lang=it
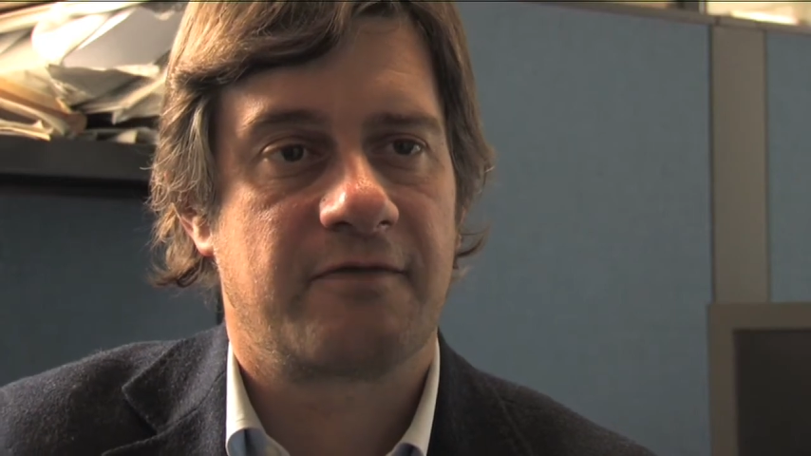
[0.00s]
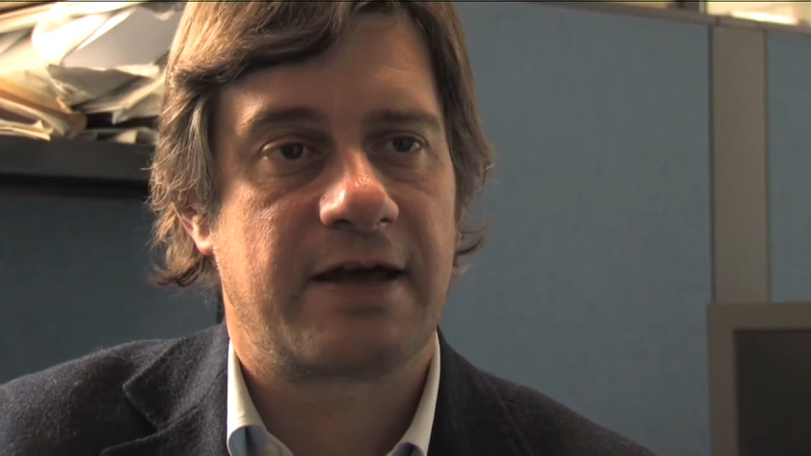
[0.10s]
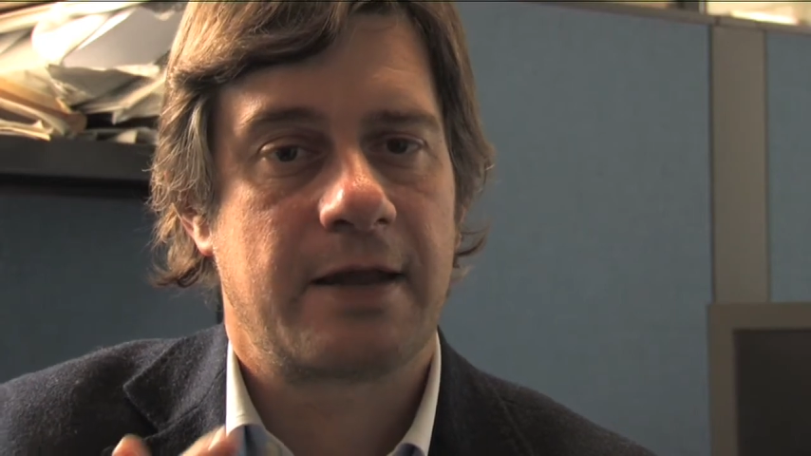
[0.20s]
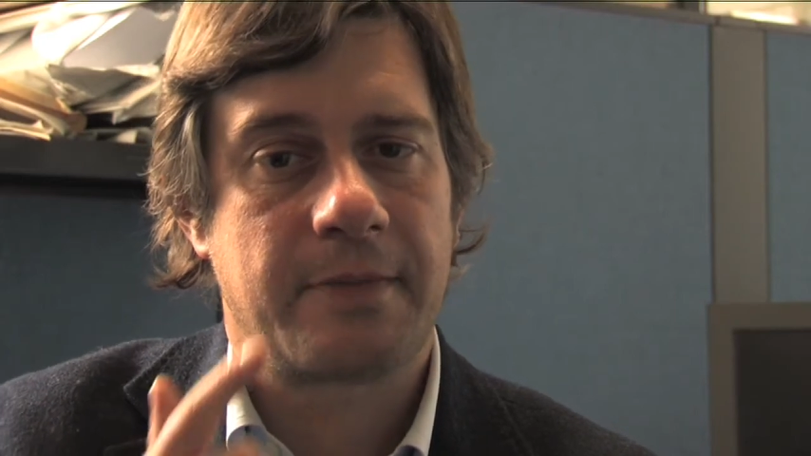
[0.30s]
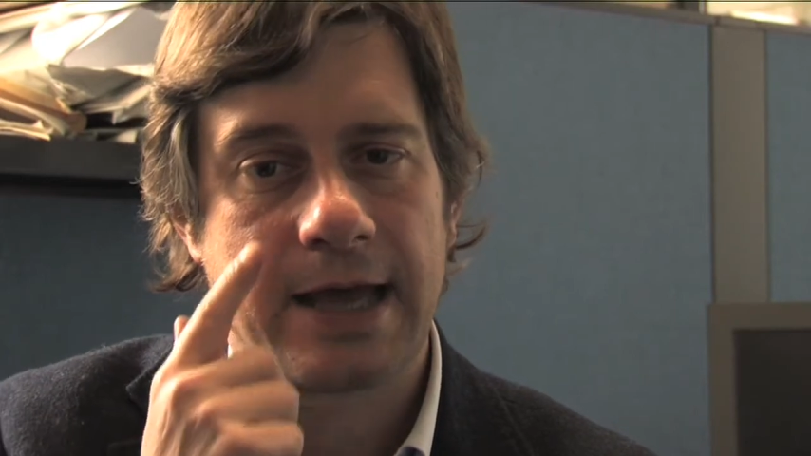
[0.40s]

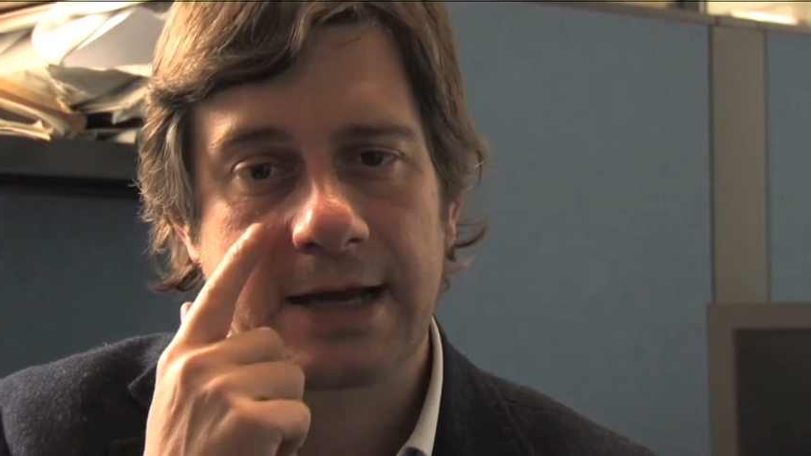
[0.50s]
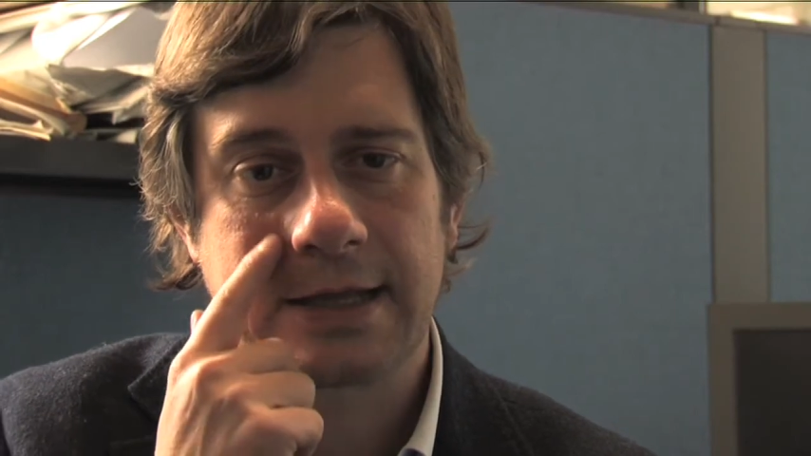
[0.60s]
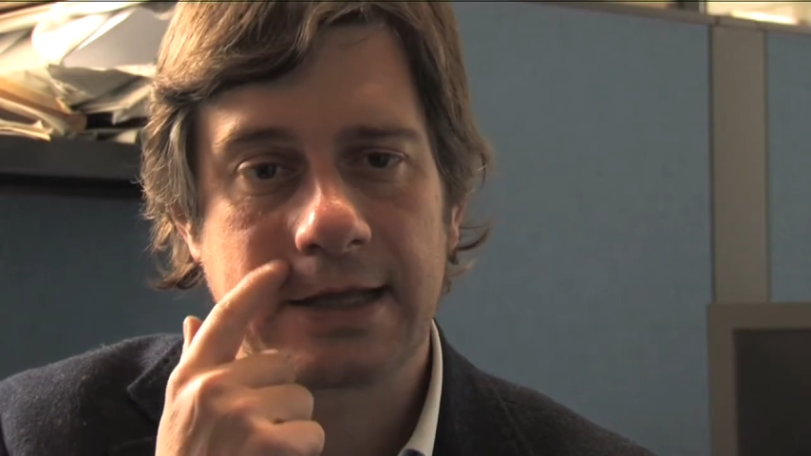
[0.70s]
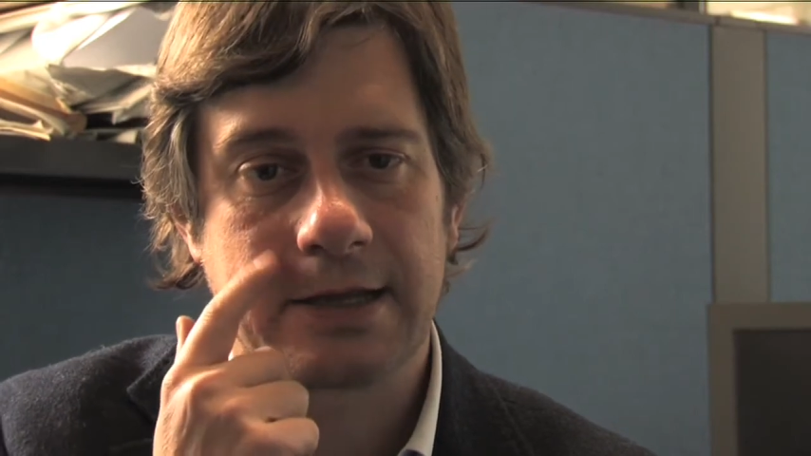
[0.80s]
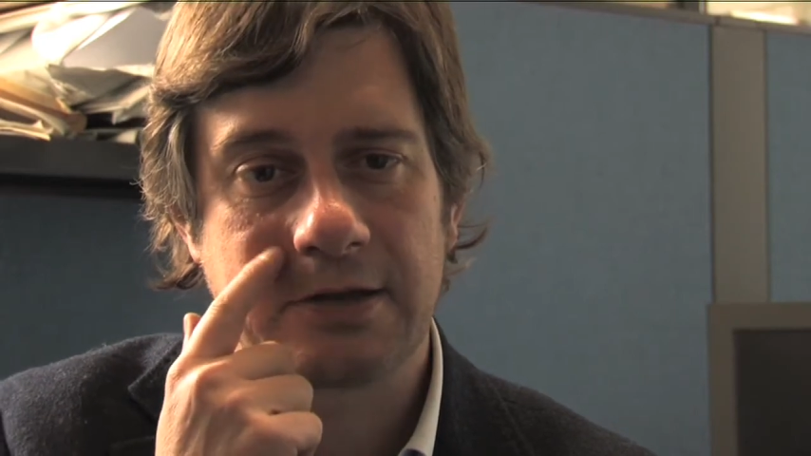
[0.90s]
Vanna
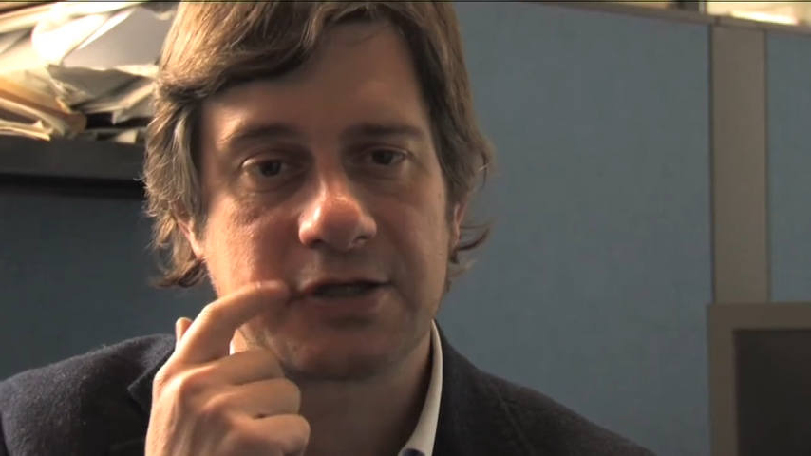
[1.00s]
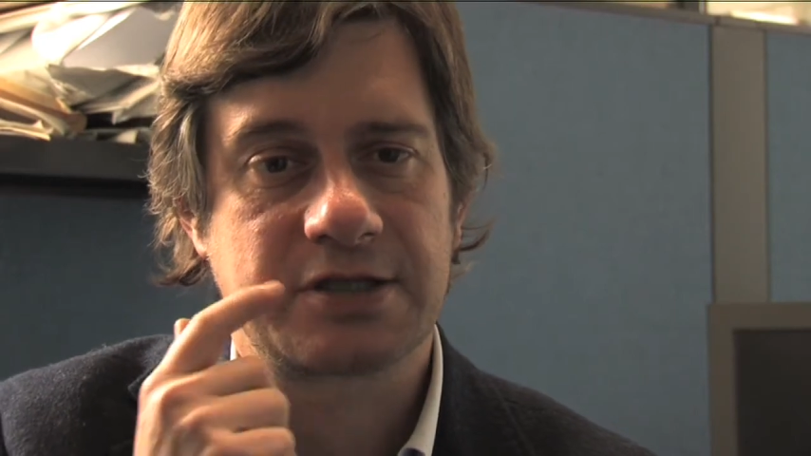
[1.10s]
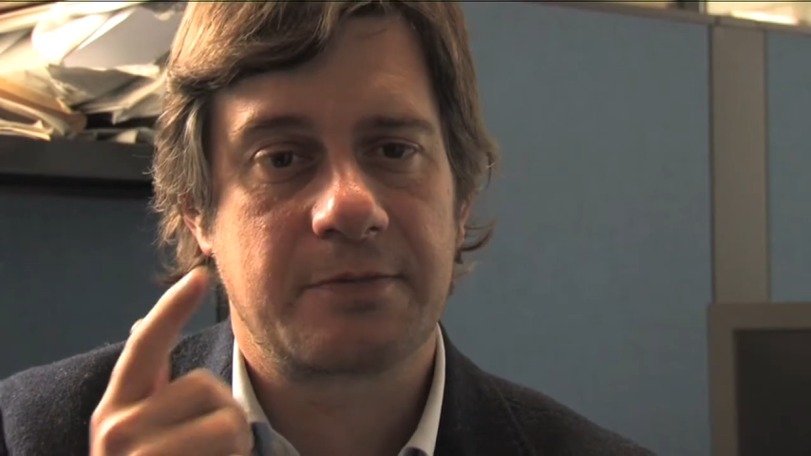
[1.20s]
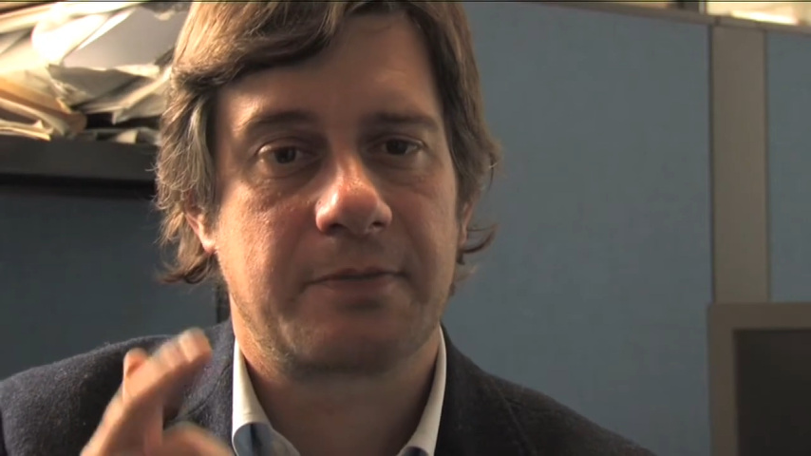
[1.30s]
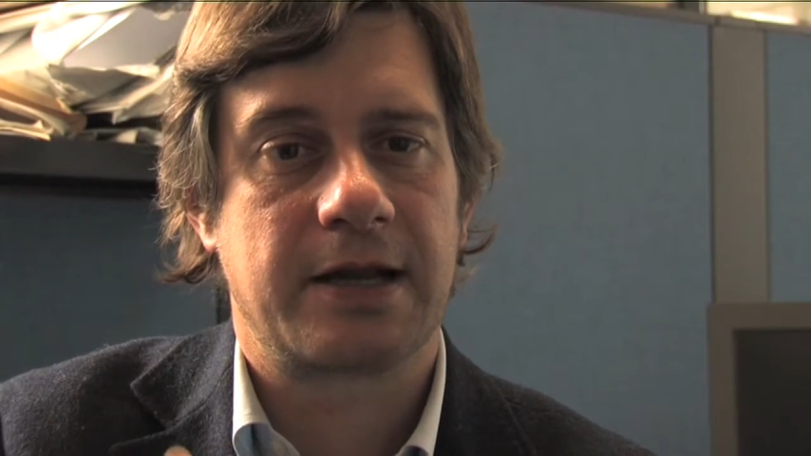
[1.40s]
Marchi, dice sempre